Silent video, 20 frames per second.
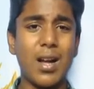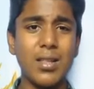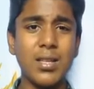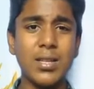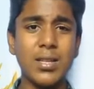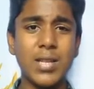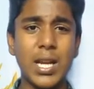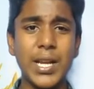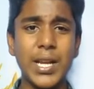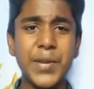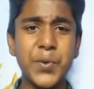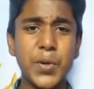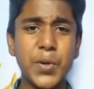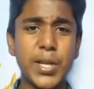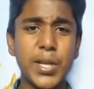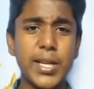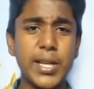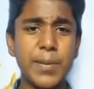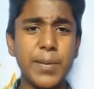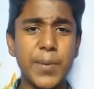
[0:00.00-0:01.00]
அந்த தண்ணி
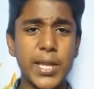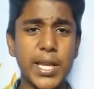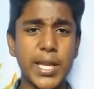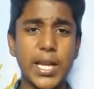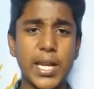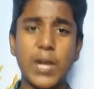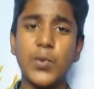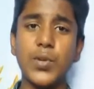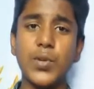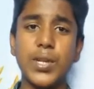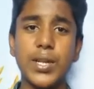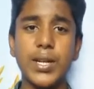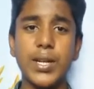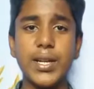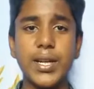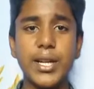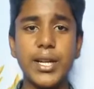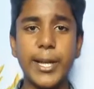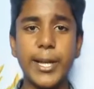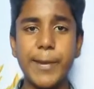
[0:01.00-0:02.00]
விடுறதுலே பாத்தீங்கன்னா ஒரு
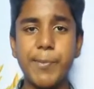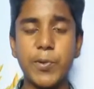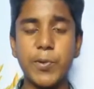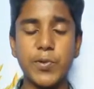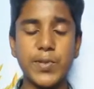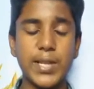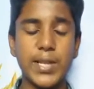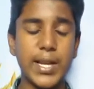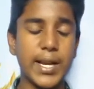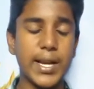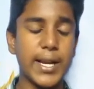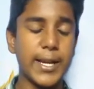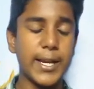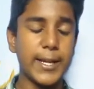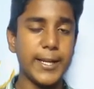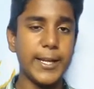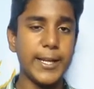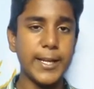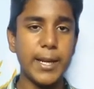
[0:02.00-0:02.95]
ரெண்டு டைப் வந்து இருக்கு